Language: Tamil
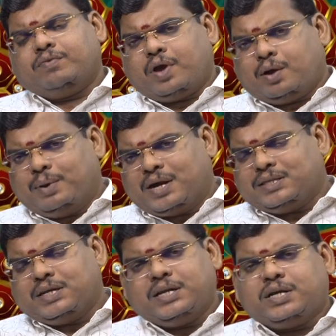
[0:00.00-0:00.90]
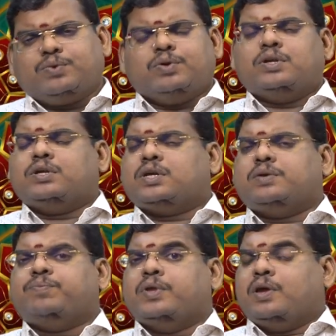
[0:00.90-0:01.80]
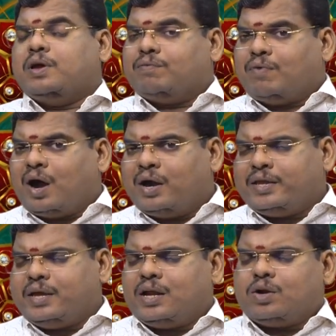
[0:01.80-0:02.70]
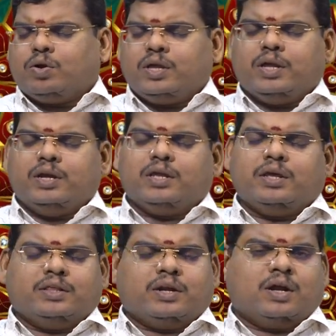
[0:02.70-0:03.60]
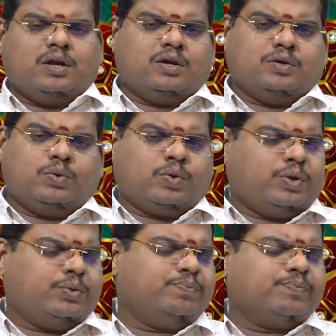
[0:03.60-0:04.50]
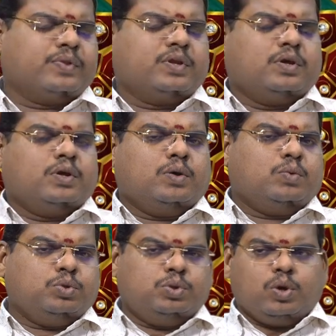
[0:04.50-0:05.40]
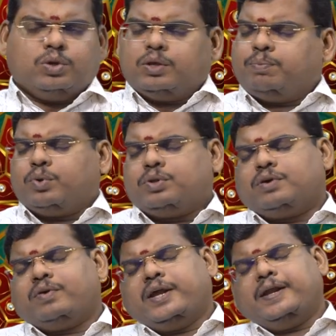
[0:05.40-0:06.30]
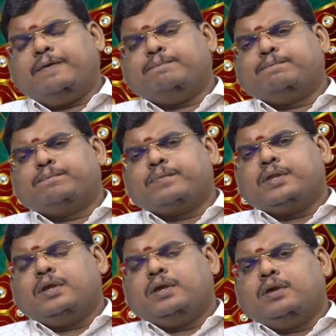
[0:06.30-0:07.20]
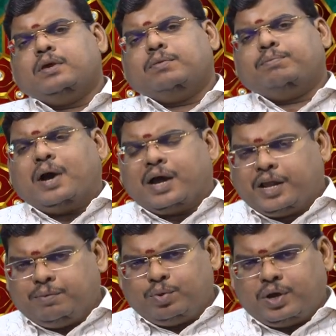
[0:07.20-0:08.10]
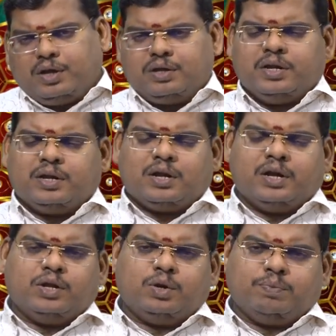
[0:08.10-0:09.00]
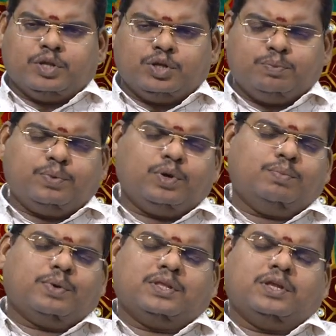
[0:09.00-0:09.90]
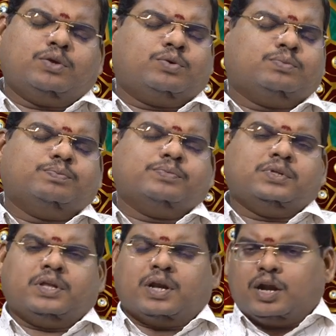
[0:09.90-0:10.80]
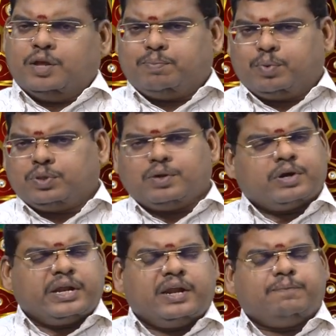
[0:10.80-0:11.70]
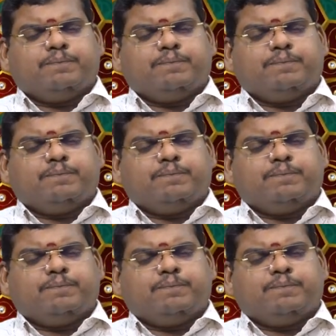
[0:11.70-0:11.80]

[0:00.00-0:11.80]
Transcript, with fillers: வியாபாரத்தில் இருக்கிறவங்களுக்கு வாடிக்கையாளரோட எண்ணிக்கை இந்த நாளில் குறையும் உத்தியோகத்தை பொறுத்த வரையில் மறைமுக நெருக்கடிகளும் எதிர்ப்புகளும் அதிகரிக்கும் இந்த நாளை பொறுத்தவரையில்